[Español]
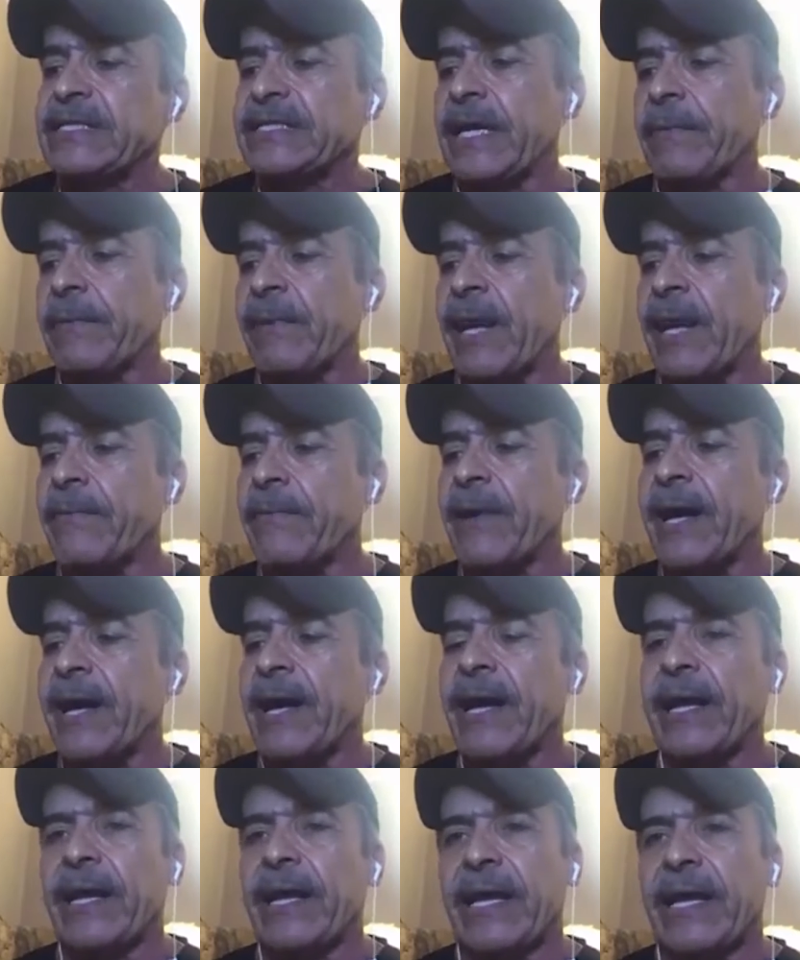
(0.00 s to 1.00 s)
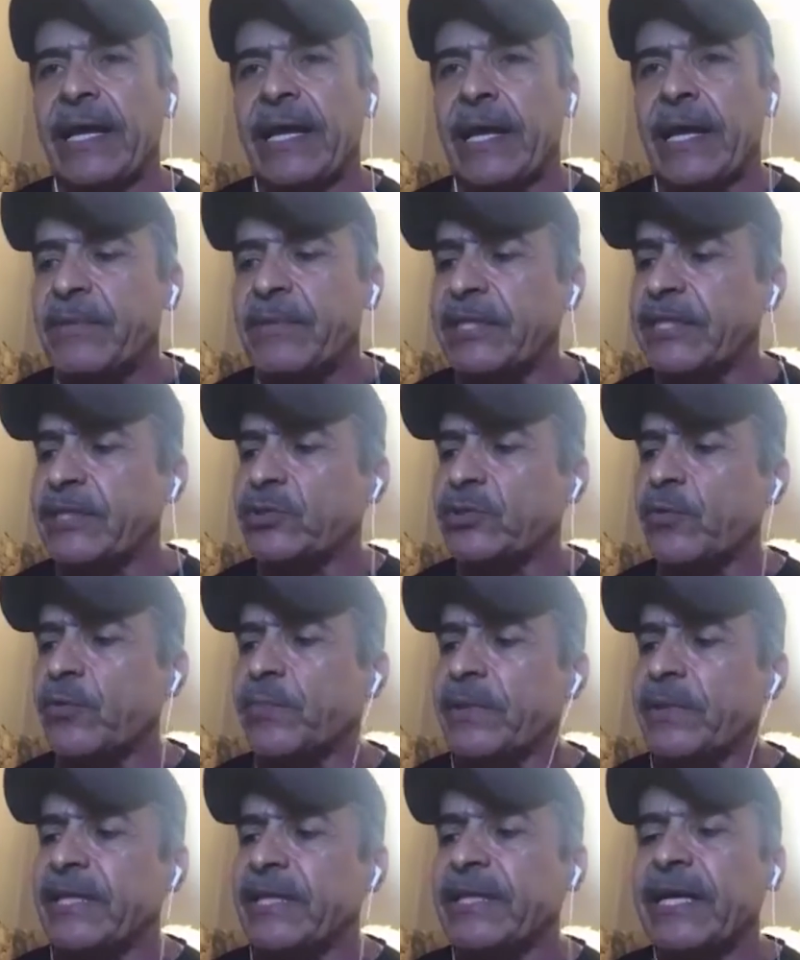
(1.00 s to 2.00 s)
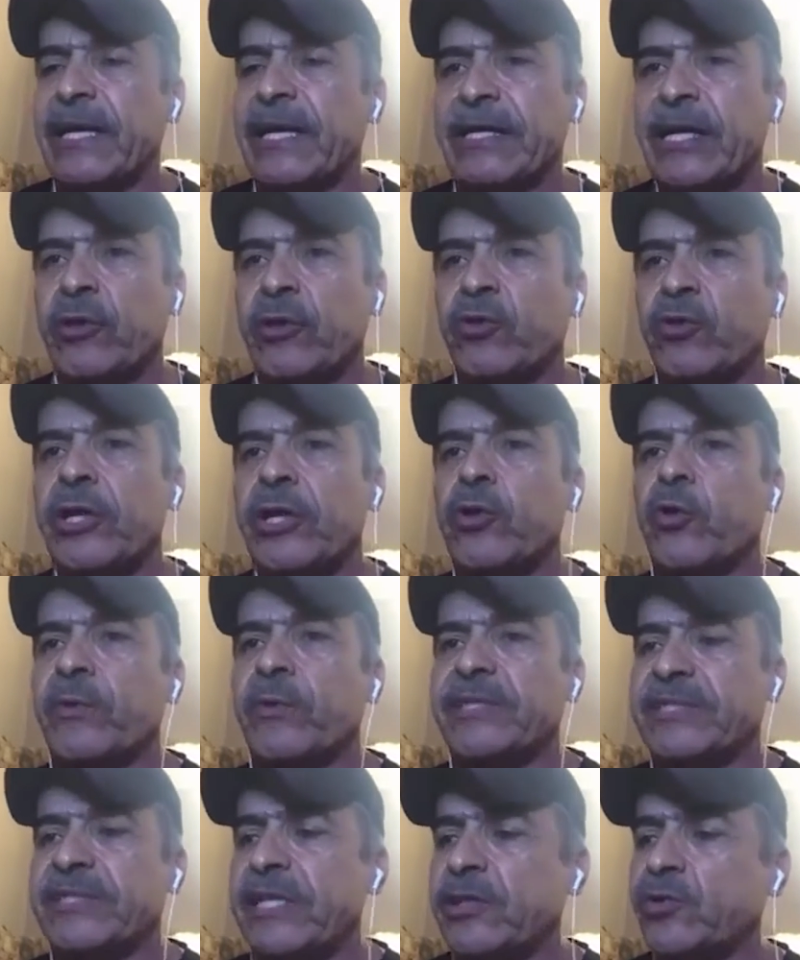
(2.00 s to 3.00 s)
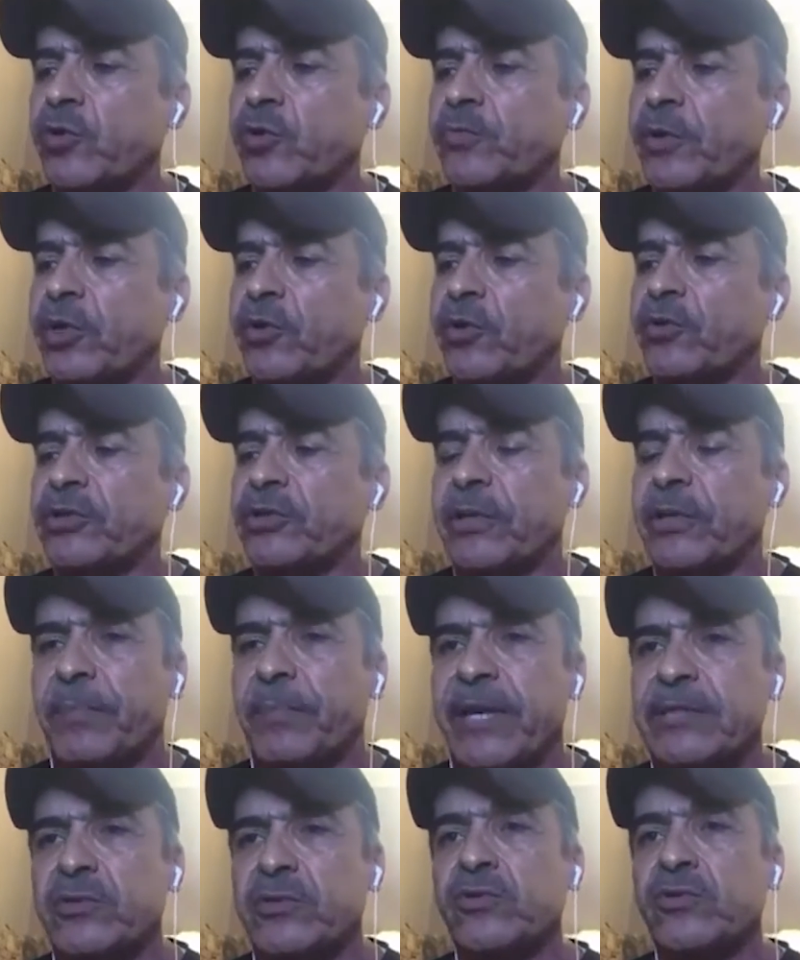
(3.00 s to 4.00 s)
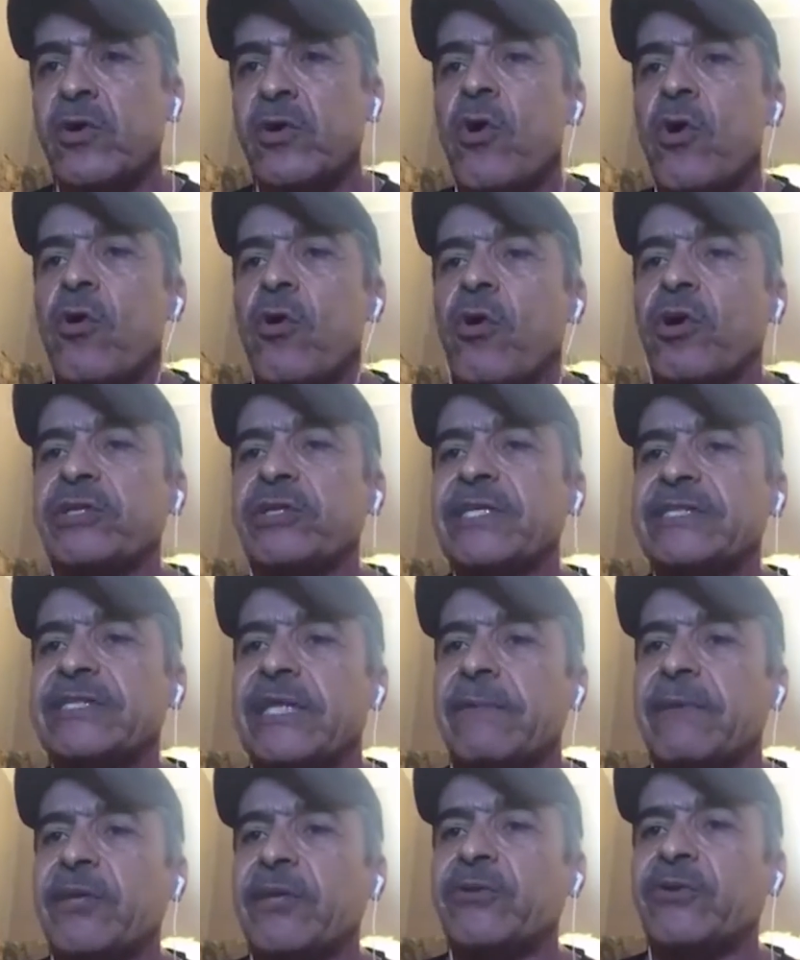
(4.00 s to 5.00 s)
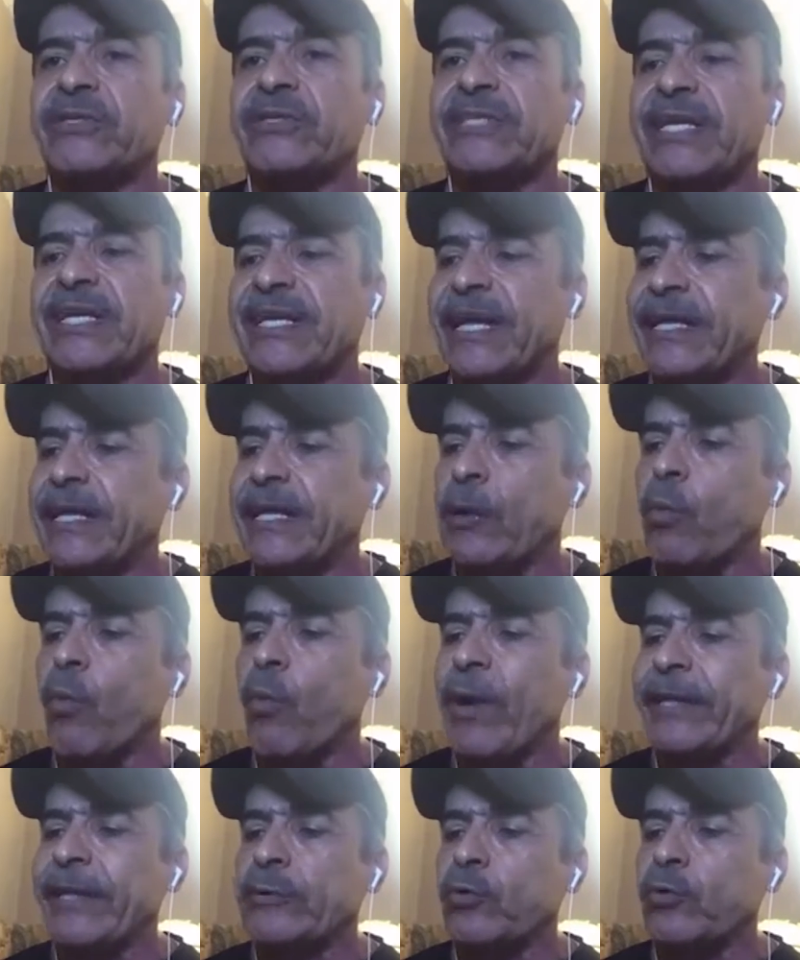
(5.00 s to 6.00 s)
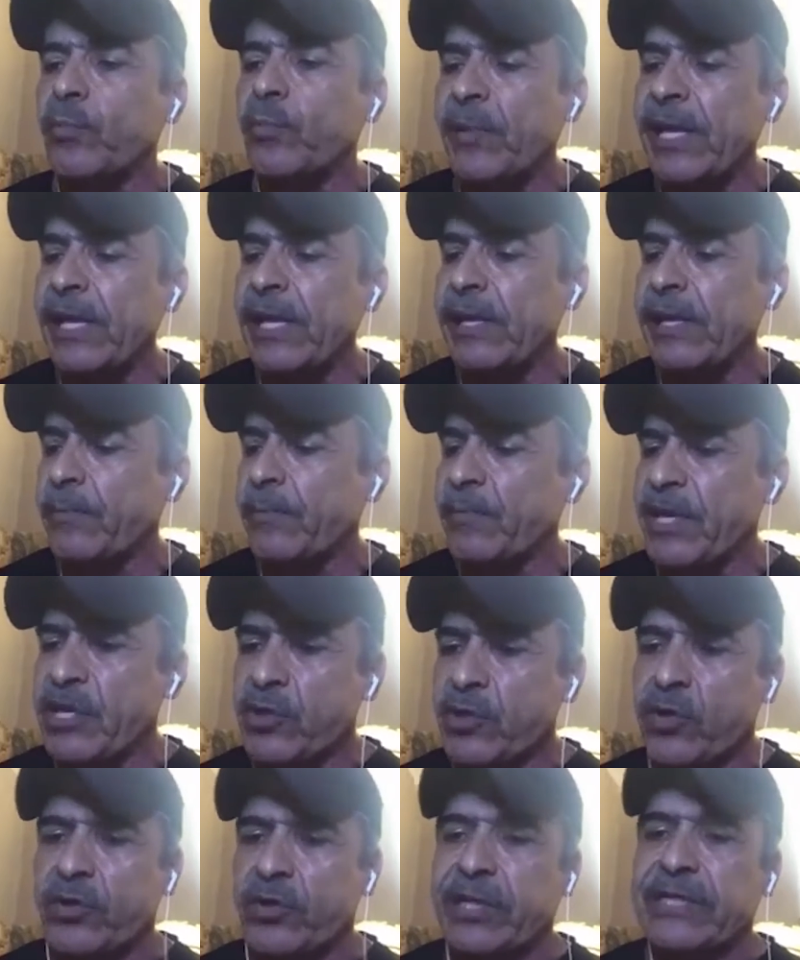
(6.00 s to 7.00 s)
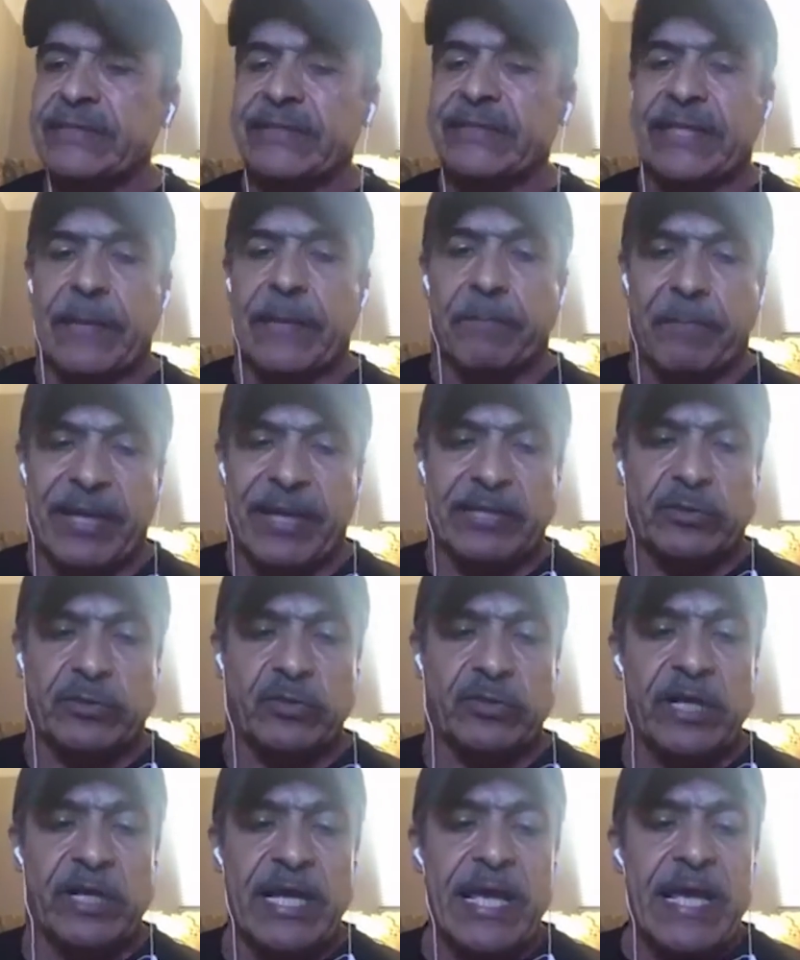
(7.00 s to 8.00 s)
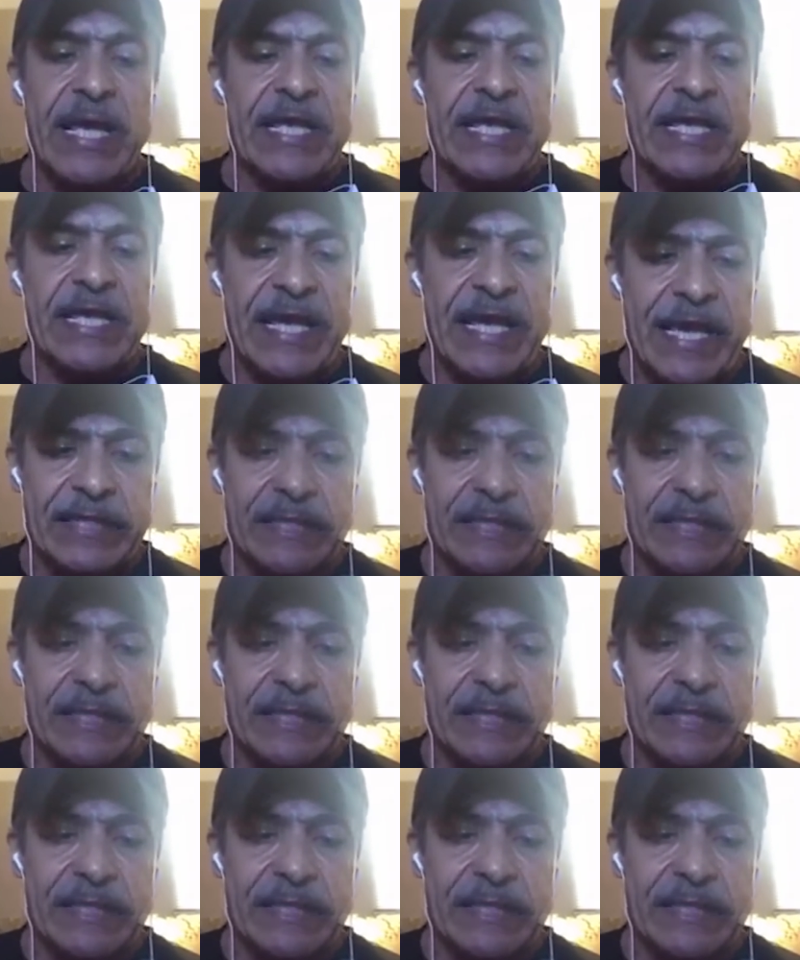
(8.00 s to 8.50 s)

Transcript: Se hablaba en la administración pasada de alrededor de 900 millones de pesos, hoy se está hablando de cerca de 4 mil millones de pesos.